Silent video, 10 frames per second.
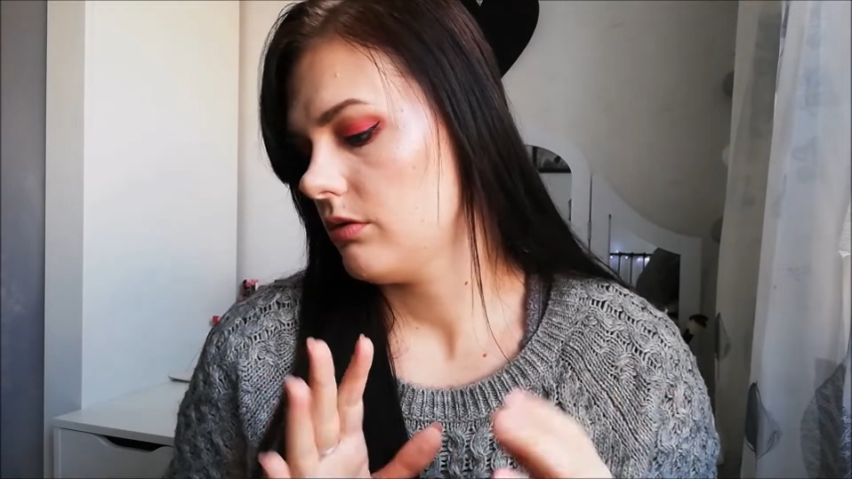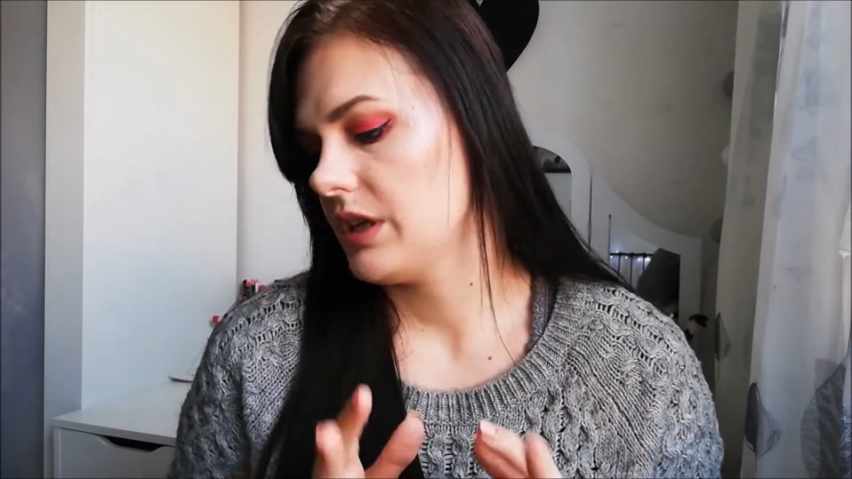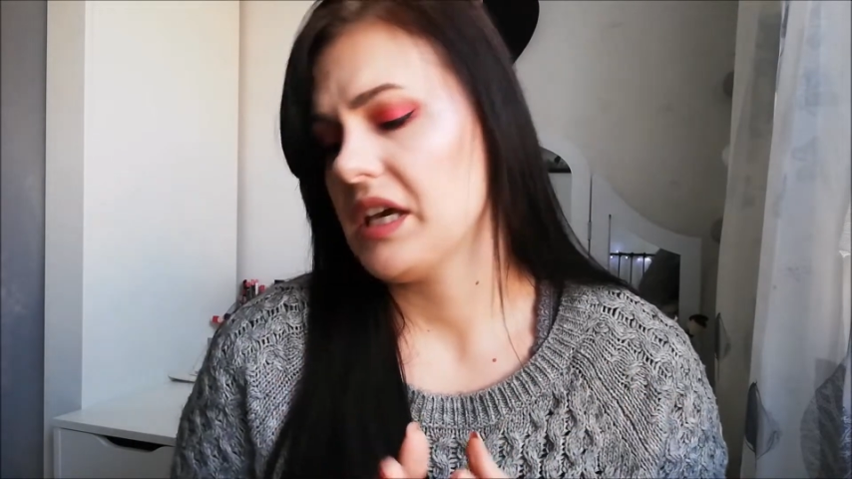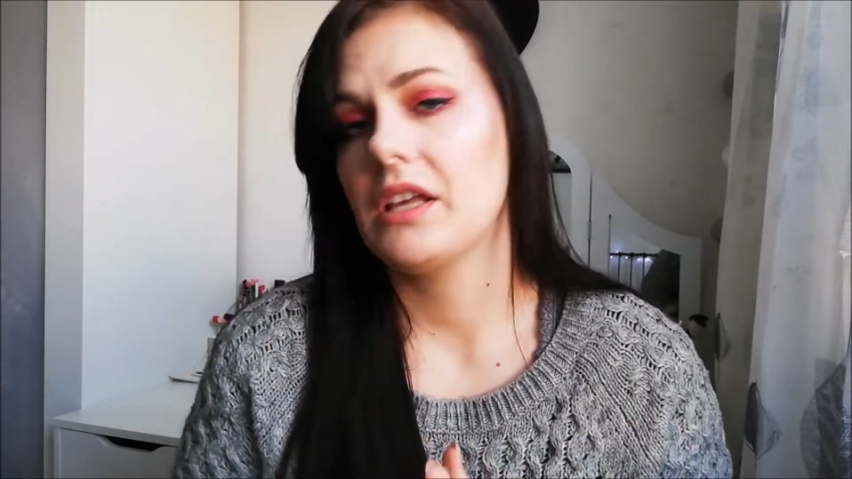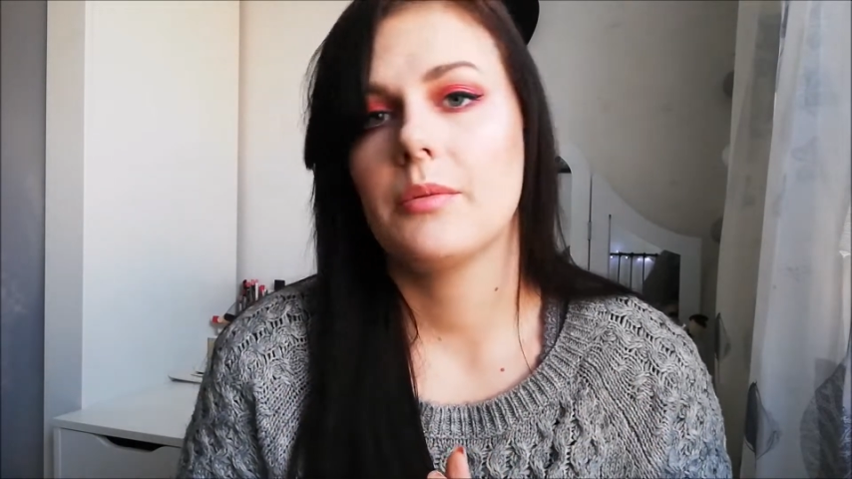
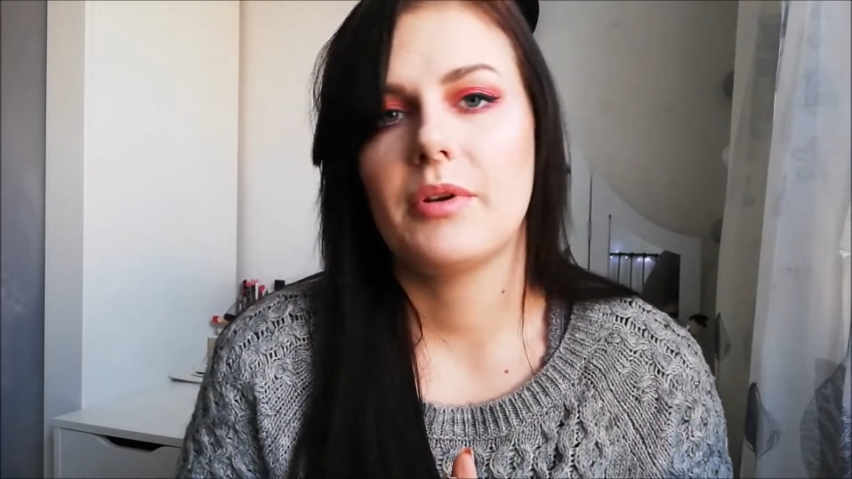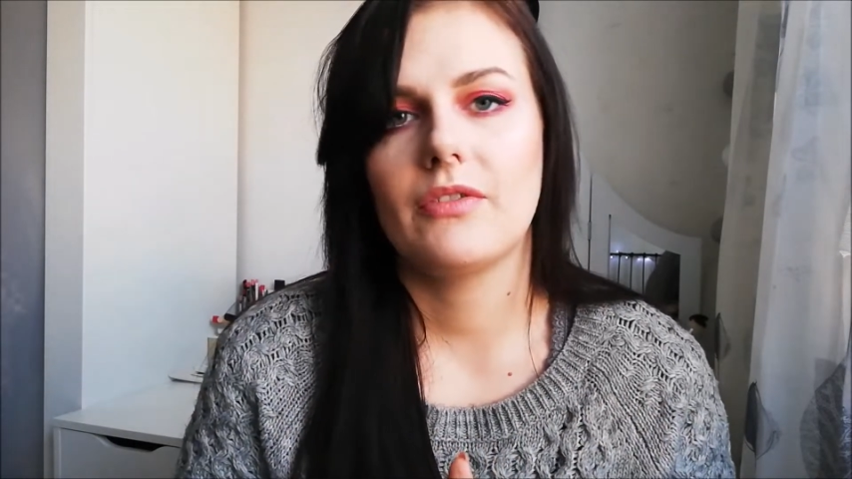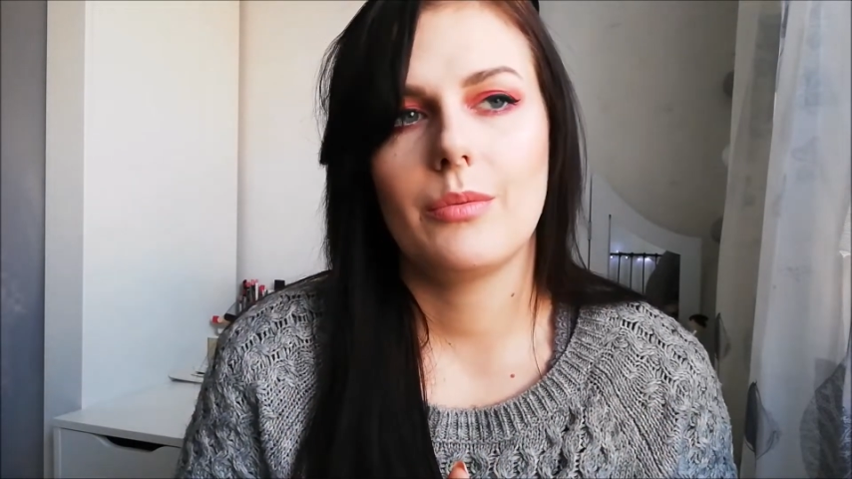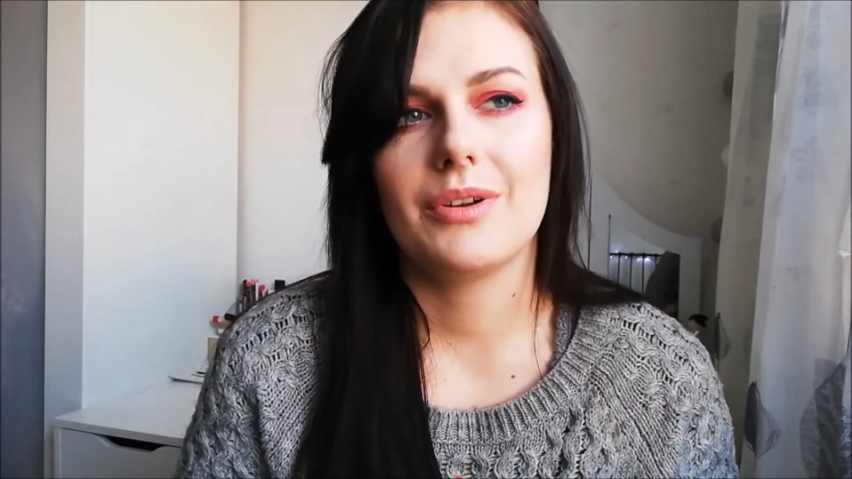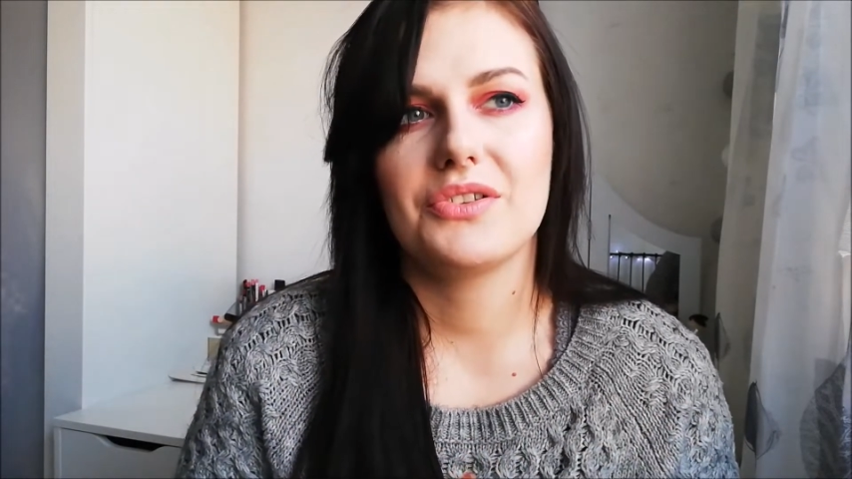ja jej
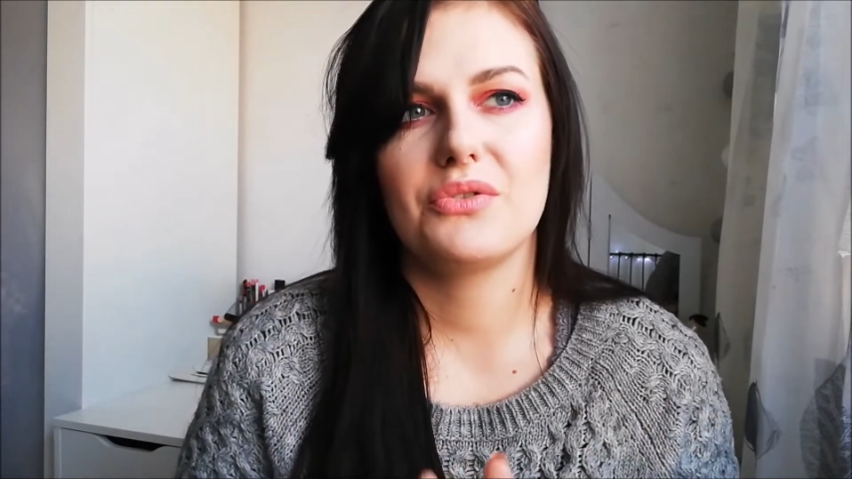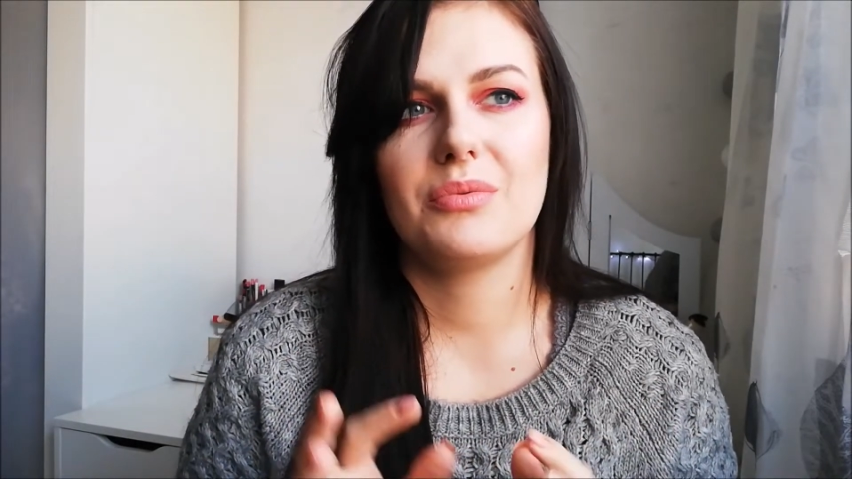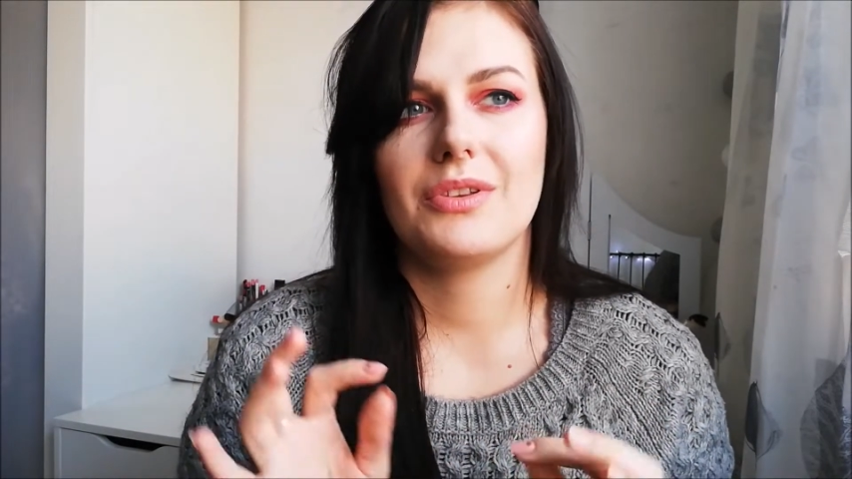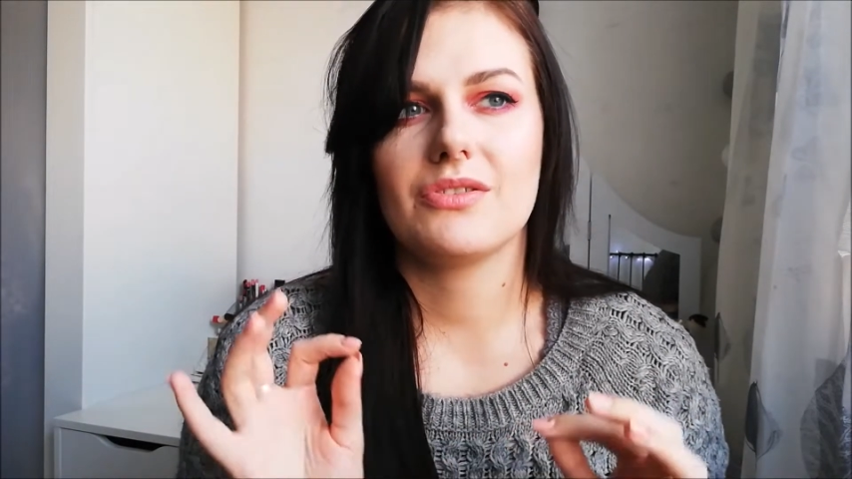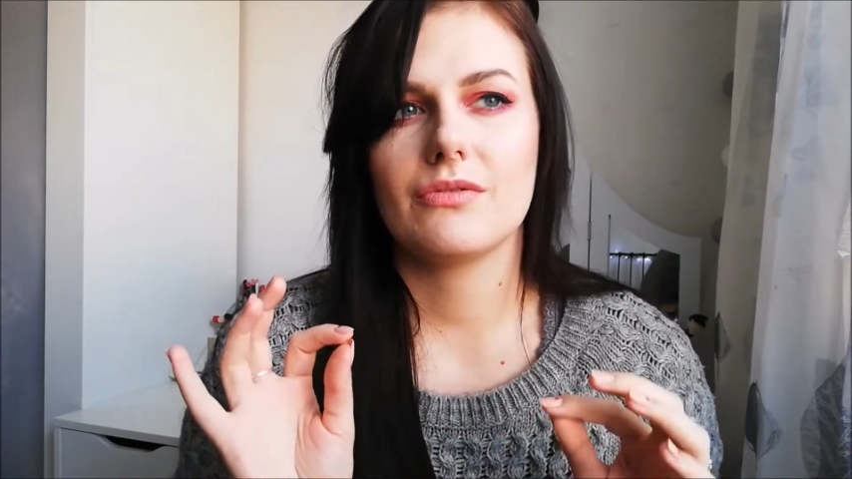naprawdę bardzo
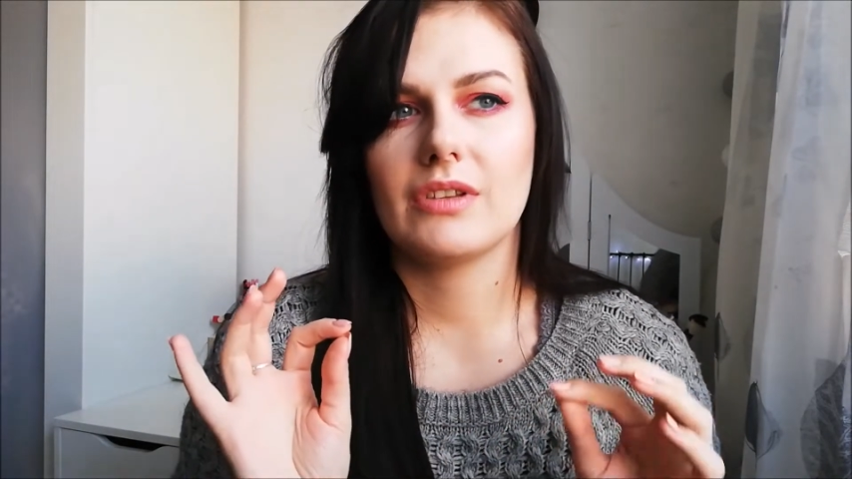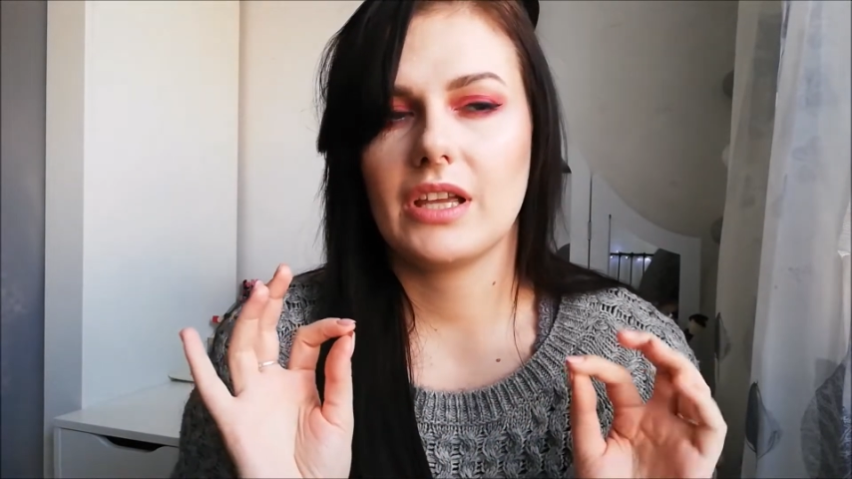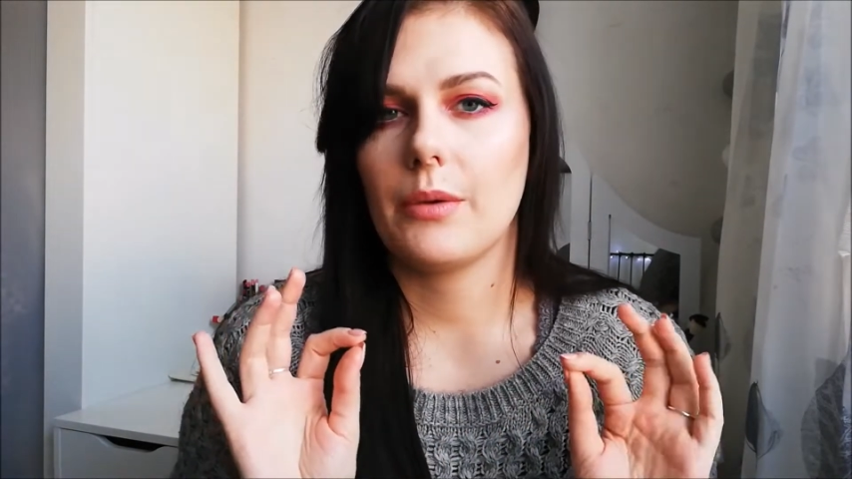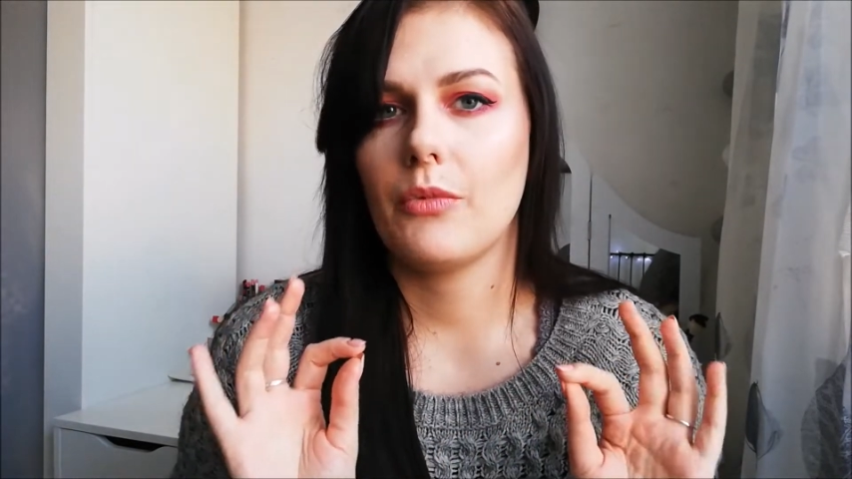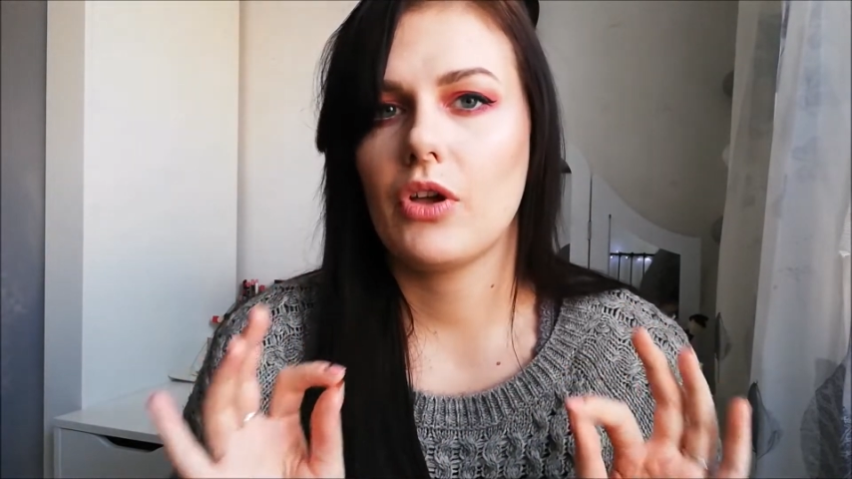lubię i to są
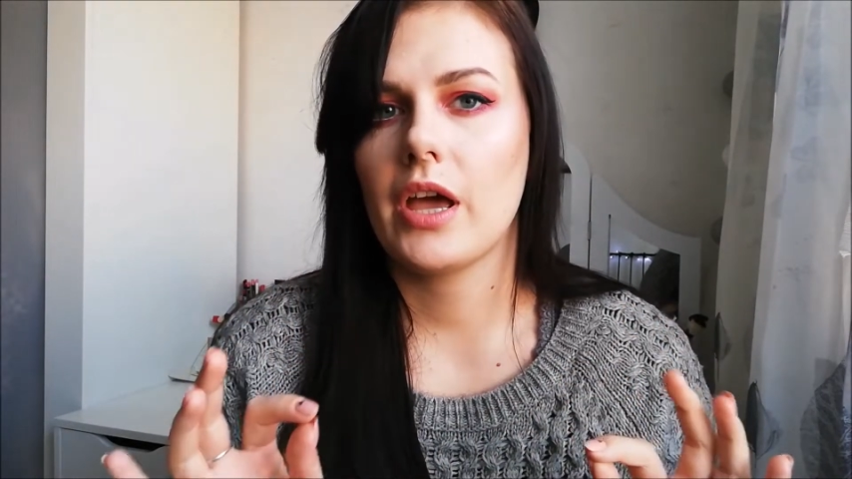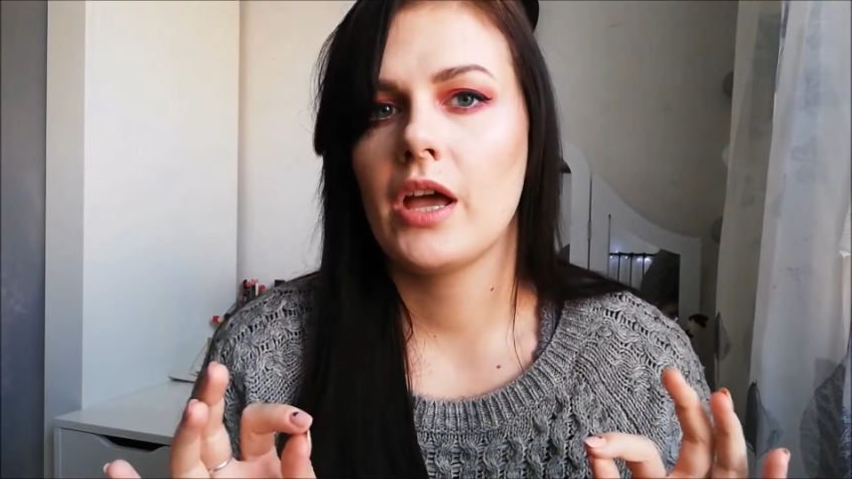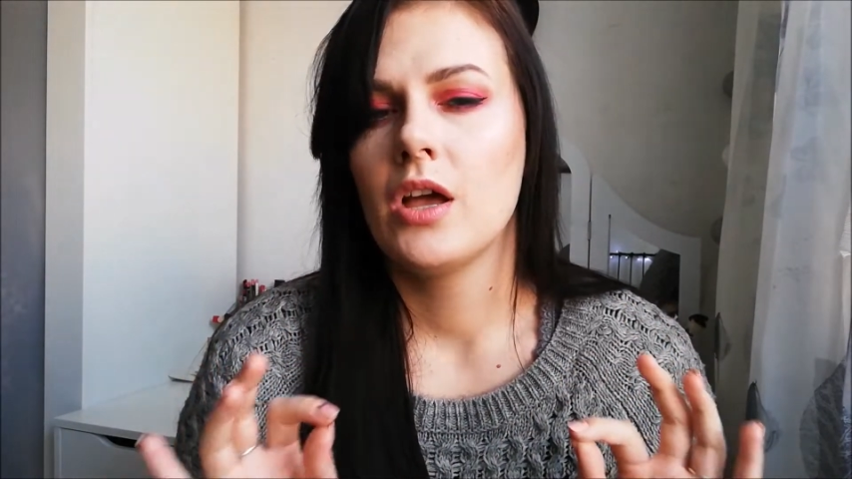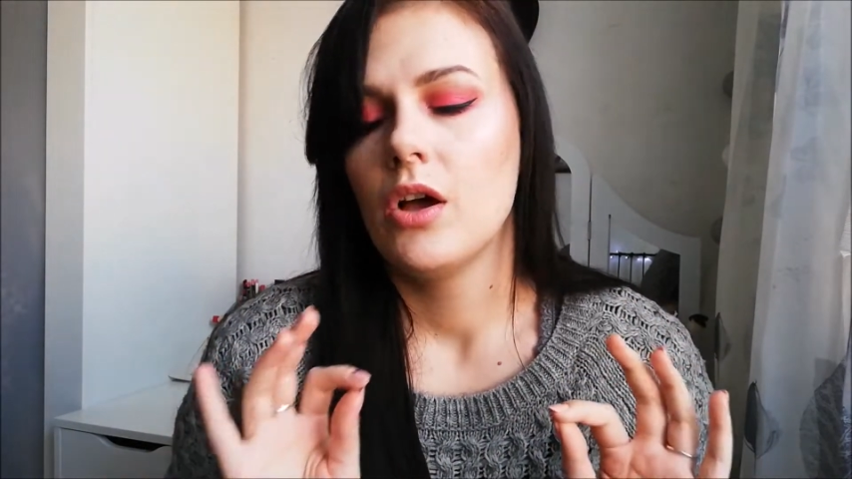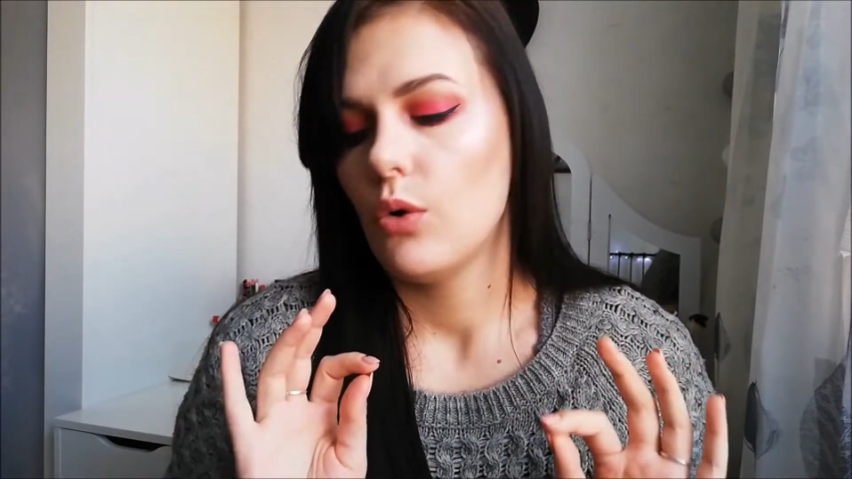takie moje